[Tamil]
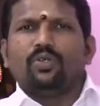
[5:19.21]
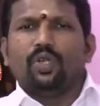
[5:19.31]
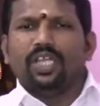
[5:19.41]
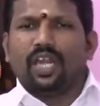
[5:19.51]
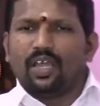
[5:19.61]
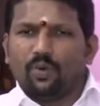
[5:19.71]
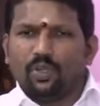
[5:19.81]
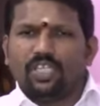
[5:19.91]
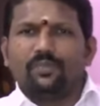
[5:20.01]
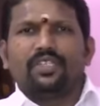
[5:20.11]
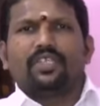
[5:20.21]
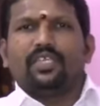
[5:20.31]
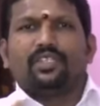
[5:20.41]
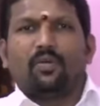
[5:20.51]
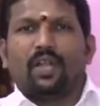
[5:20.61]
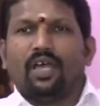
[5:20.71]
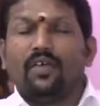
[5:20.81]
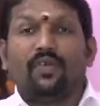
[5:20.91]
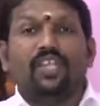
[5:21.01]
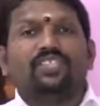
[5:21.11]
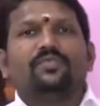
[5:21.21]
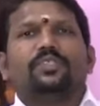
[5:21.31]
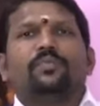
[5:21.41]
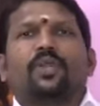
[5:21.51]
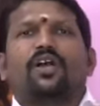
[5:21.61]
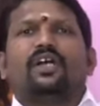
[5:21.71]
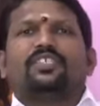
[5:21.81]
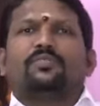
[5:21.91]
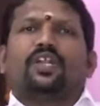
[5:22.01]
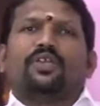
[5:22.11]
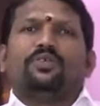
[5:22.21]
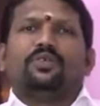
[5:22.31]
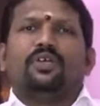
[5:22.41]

நொடியில் ஒரு தீபத்தை ஏற்றினோம்னா வெளிச்சம் வந்து பிரகாசம் அடையும்